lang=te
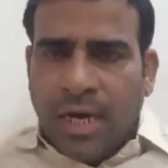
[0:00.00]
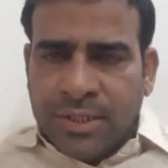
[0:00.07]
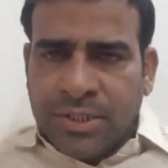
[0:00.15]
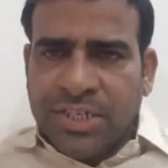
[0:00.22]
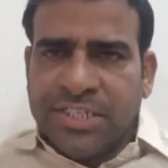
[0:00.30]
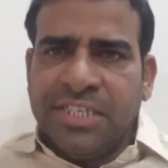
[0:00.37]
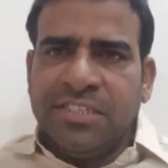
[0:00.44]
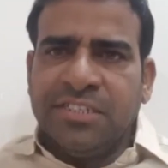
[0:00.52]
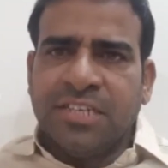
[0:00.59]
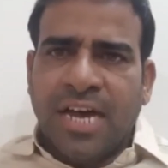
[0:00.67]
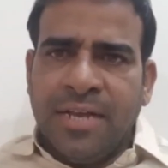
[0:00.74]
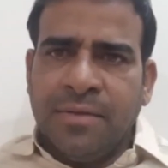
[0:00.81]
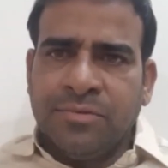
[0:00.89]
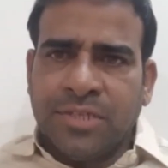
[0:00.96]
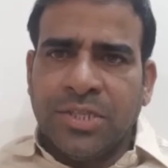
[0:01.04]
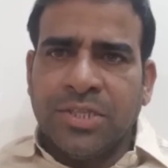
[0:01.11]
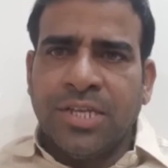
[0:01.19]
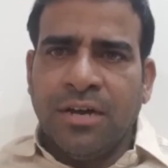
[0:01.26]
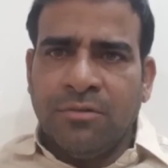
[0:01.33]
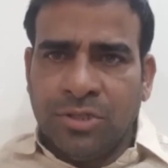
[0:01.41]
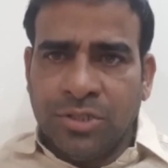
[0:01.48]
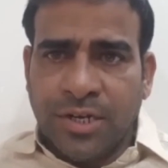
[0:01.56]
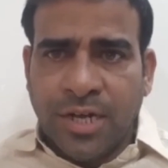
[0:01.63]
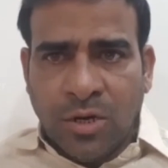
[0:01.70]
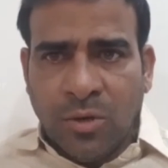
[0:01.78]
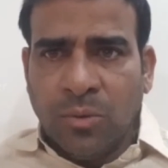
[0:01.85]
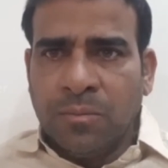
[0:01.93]
అందరికీ సాయం సంధ్యా
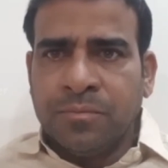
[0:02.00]
వందనాలు